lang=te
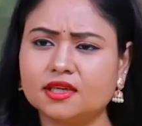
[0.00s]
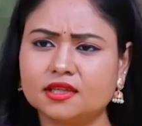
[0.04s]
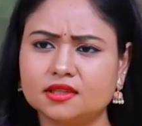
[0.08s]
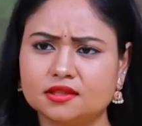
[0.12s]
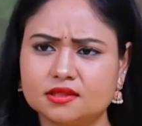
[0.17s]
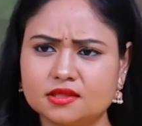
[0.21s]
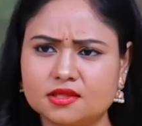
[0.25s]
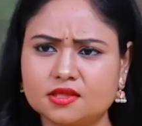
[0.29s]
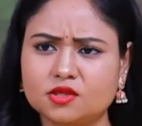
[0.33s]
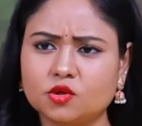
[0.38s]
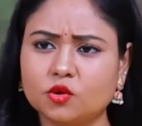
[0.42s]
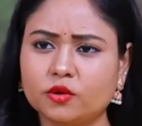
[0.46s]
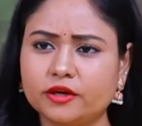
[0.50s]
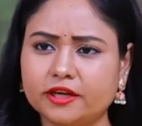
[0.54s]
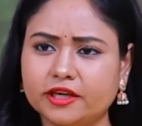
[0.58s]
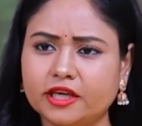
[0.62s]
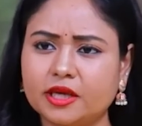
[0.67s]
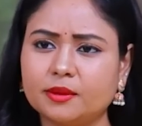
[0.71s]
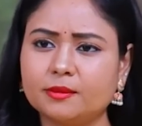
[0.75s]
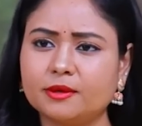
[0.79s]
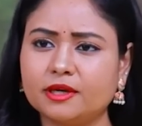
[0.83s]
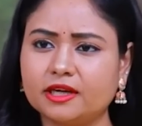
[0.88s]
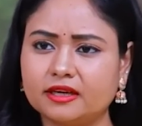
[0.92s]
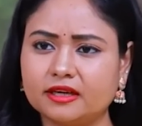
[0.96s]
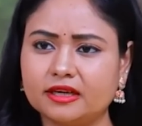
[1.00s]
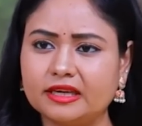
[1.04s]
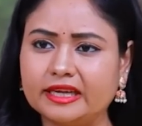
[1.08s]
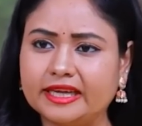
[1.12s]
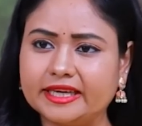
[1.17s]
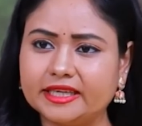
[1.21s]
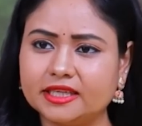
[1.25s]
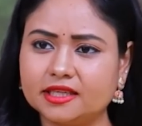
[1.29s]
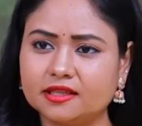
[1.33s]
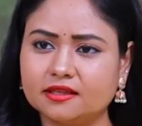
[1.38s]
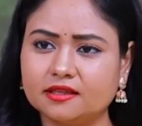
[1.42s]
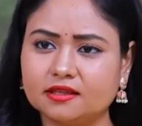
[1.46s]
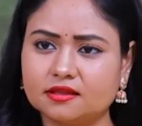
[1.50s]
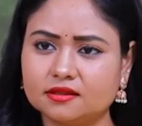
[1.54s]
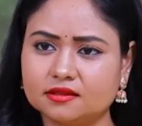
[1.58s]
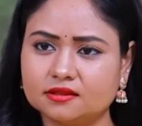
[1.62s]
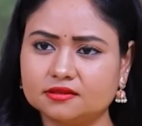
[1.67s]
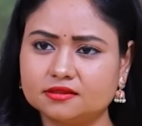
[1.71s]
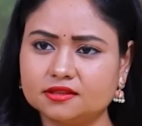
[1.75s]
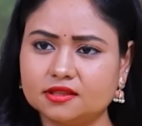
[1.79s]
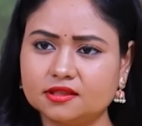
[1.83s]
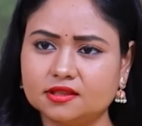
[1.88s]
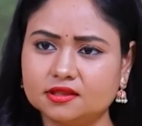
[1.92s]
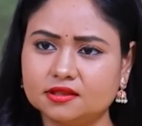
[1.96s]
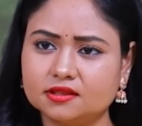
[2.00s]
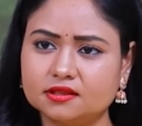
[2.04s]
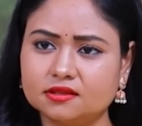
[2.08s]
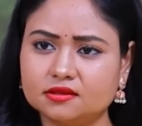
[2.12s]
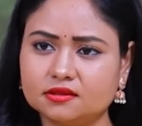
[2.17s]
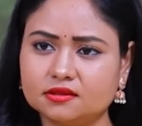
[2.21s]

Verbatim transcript: అంటే స్టోరీకి ఏమన్నా రిలేటెడ్ అన్నా సార్